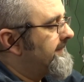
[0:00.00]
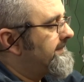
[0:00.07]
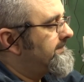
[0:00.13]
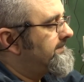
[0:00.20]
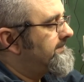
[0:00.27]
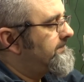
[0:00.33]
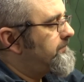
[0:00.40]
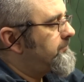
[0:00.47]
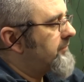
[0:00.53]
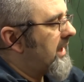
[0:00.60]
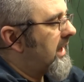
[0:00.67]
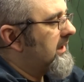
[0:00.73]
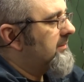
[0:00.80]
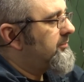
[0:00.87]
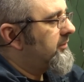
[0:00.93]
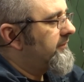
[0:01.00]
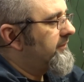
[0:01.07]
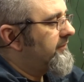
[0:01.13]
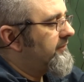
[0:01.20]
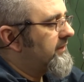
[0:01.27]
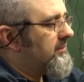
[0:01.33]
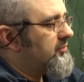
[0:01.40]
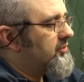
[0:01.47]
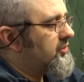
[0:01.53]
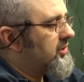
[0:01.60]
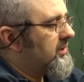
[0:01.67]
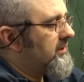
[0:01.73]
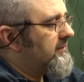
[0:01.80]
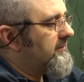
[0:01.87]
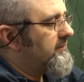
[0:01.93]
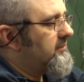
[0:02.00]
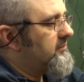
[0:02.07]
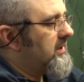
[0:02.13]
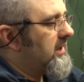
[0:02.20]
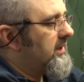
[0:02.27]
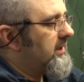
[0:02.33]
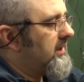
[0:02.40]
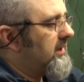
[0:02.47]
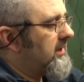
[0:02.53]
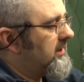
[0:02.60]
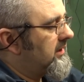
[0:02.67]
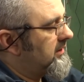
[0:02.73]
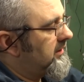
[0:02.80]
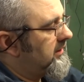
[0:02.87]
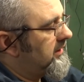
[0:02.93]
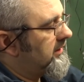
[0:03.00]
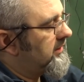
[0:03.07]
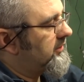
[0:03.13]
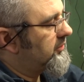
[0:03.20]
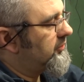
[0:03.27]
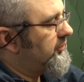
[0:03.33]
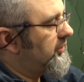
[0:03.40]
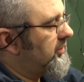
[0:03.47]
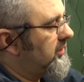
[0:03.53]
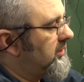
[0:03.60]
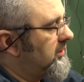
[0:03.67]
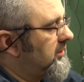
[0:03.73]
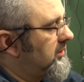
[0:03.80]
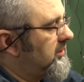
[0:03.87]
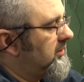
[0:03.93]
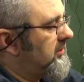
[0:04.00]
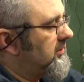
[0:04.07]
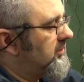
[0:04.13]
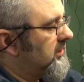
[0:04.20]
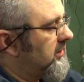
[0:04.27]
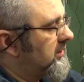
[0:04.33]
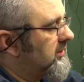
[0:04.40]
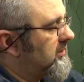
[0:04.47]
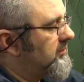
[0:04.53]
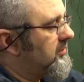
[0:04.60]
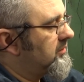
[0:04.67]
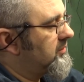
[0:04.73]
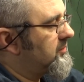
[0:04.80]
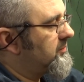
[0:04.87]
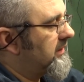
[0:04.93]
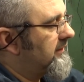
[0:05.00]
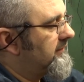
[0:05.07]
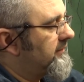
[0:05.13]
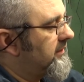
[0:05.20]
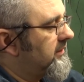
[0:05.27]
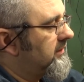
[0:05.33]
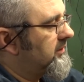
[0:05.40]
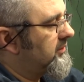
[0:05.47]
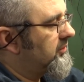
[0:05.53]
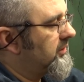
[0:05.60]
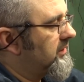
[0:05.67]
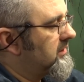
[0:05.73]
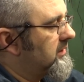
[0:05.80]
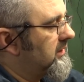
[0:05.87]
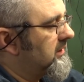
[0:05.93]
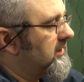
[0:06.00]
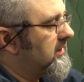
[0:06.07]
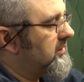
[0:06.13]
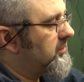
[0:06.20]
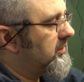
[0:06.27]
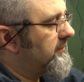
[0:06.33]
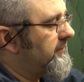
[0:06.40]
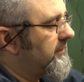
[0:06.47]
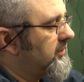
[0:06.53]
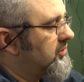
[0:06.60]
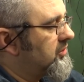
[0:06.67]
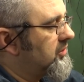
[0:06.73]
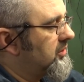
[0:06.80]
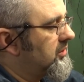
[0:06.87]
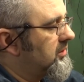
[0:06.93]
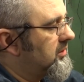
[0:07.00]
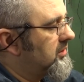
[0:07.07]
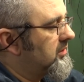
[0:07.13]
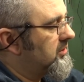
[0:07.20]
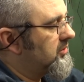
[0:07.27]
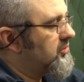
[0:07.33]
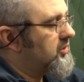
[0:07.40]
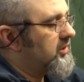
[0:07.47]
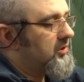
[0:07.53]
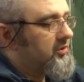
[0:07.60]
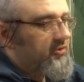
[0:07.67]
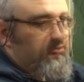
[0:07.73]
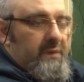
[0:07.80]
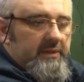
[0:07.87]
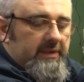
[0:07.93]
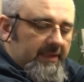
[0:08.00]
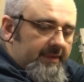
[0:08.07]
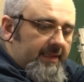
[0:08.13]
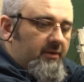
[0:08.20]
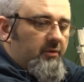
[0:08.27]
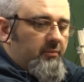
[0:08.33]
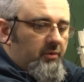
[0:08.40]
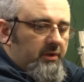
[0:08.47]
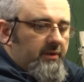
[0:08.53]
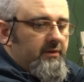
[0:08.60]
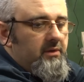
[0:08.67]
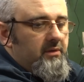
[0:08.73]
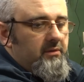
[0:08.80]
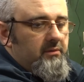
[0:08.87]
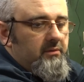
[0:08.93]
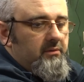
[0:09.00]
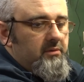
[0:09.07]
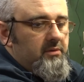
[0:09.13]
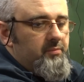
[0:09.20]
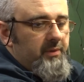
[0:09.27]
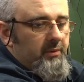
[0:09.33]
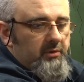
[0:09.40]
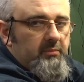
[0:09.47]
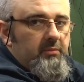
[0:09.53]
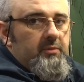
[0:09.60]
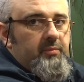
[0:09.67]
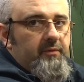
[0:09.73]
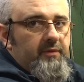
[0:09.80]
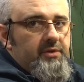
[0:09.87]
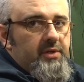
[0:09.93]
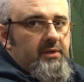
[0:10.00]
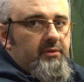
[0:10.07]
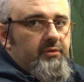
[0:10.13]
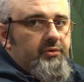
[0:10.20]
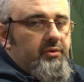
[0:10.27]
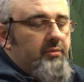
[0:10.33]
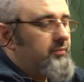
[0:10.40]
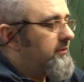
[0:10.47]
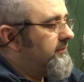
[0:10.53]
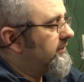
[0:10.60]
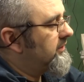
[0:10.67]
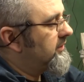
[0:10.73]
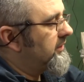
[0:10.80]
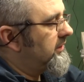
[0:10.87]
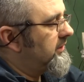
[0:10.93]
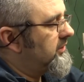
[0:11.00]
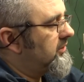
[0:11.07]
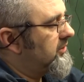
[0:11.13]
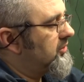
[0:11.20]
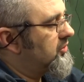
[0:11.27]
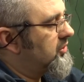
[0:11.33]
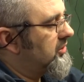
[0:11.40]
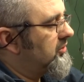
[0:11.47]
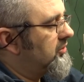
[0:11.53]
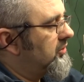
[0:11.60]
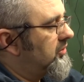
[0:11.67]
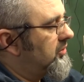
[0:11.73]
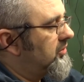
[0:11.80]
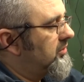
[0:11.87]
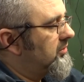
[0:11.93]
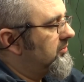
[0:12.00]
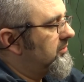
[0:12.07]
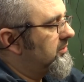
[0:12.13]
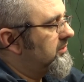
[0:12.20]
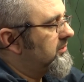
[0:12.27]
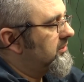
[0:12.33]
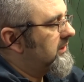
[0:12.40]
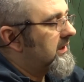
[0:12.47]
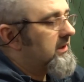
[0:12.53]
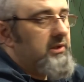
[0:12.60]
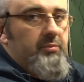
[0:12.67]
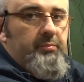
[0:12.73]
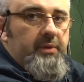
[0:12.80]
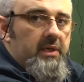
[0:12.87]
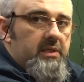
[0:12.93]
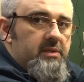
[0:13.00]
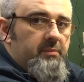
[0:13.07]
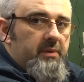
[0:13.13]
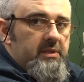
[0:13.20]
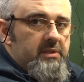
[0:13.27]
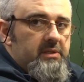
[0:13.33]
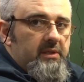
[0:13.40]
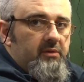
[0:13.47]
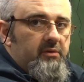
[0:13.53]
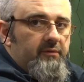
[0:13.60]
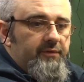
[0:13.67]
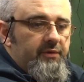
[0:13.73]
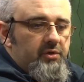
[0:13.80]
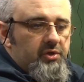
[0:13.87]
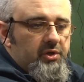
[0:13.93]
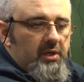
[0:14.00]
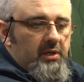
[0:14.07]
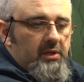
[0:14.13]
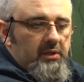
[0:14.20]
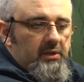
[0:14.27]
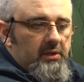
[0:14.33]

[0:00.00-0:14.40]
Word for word: mm, ale powiem Wam, że wymiana elektroniki to tak na dobrą sprawę to jest jedna z łatwiejszych rzeczy. I dlatego mogę e, z pełną odpowiedzialnością powiedzieć, że do takich prac Majsterkowicza,